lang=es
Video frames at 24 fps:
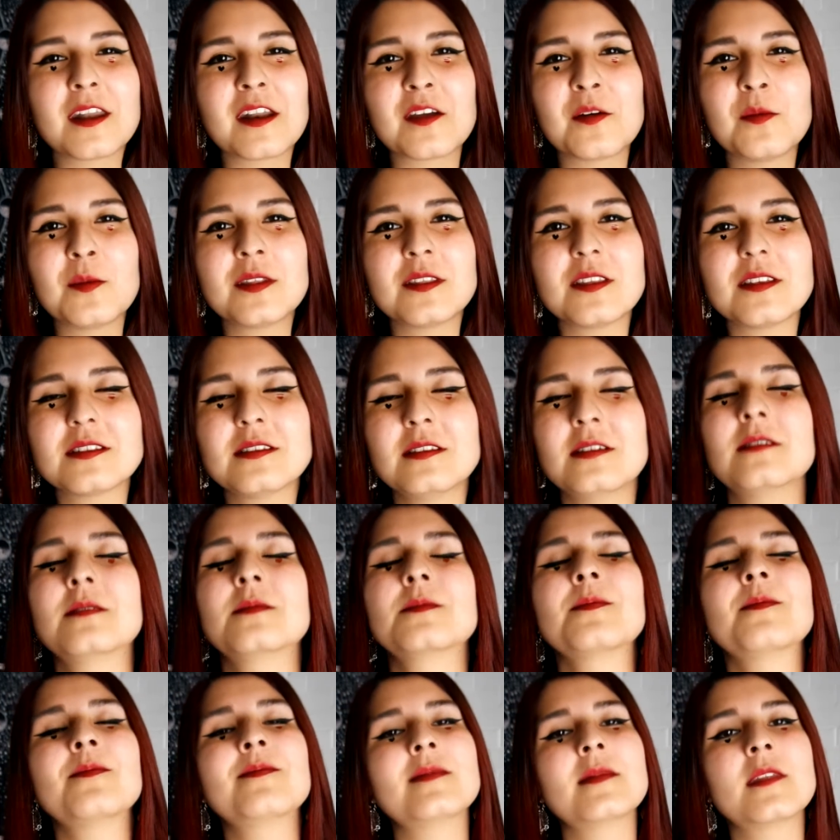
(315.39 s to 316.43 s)
recomendación,
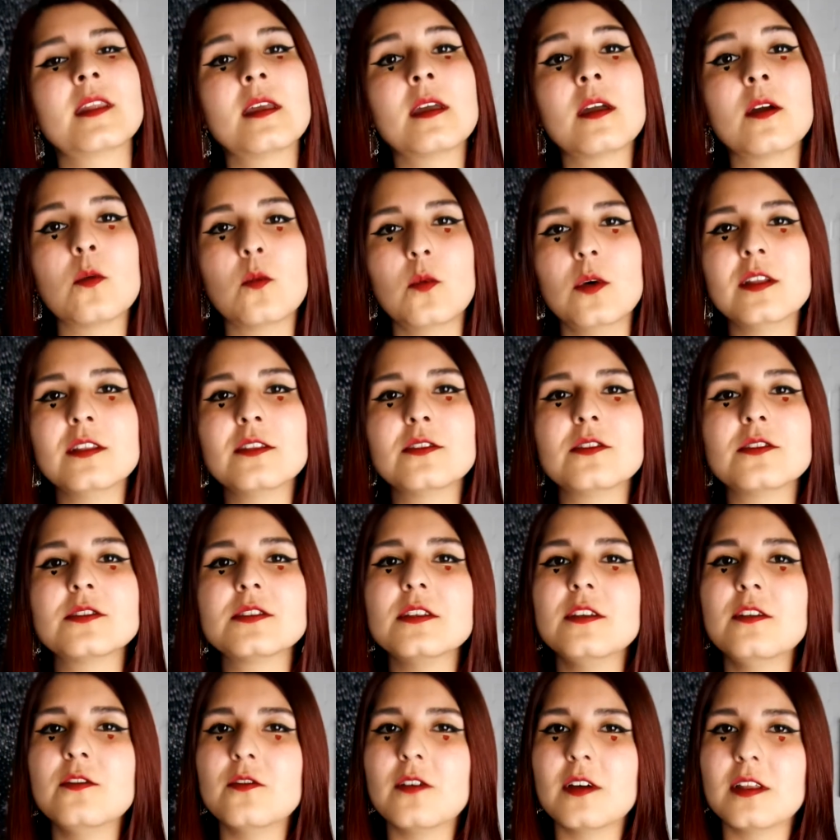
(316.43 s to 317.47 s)

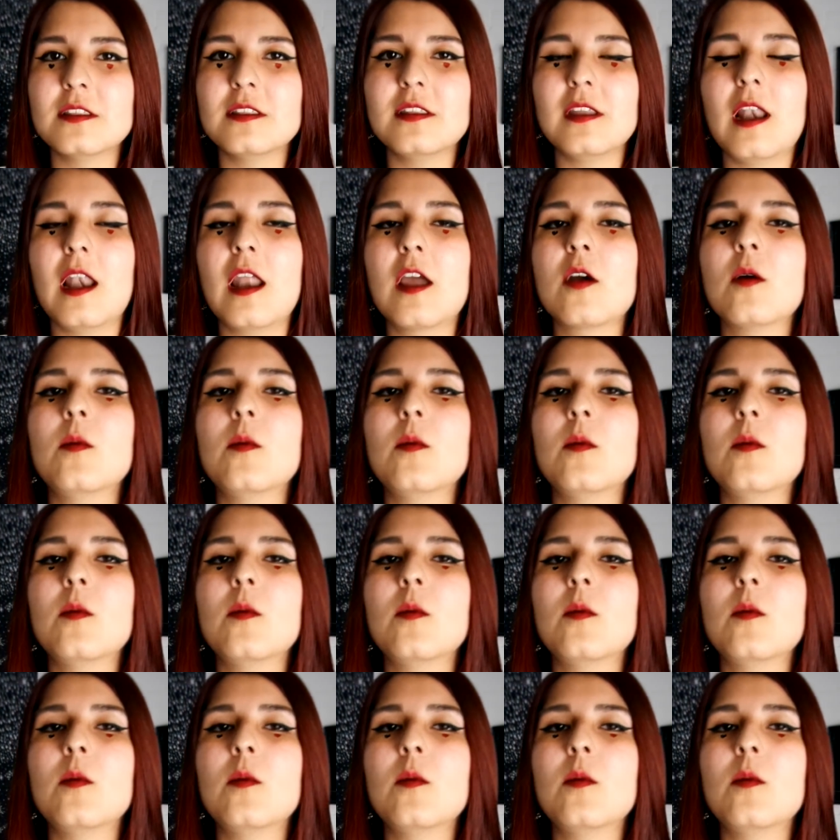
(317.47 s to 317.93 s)
cuentos infantiles.